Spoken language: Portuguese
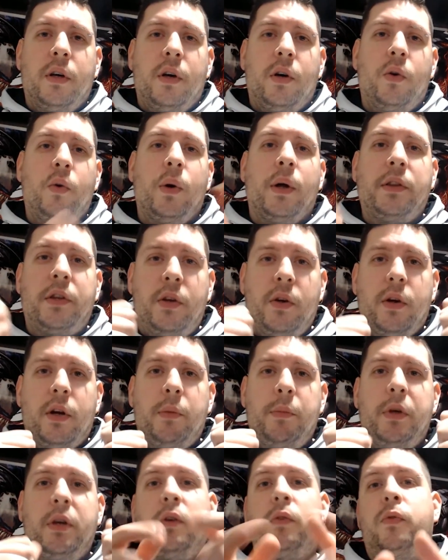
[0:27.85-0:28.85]
O anterior a
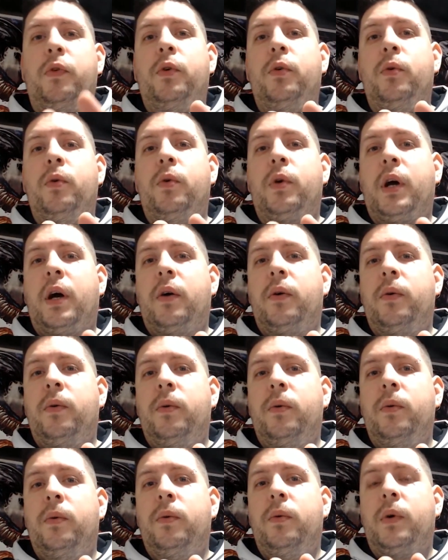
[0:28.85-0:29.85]
mim foi o,
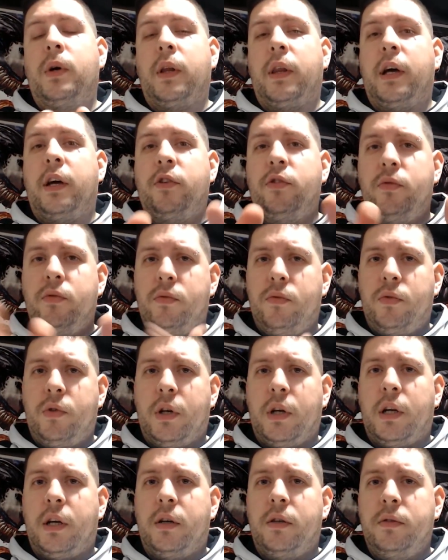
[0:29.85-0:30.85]
o Kadacho, do
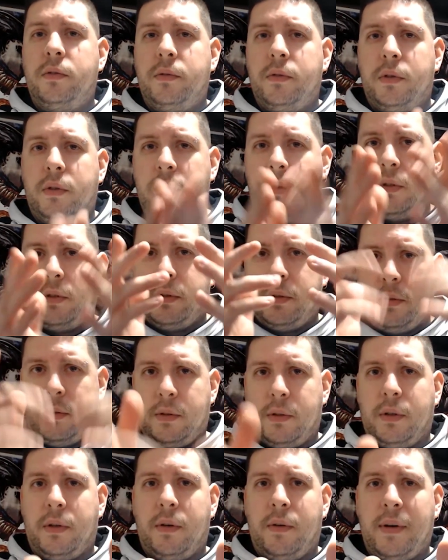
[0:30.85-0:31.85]
canal,
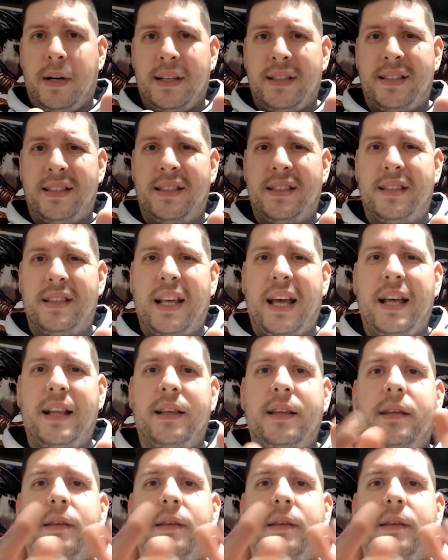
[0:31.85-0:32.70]
Last Stand.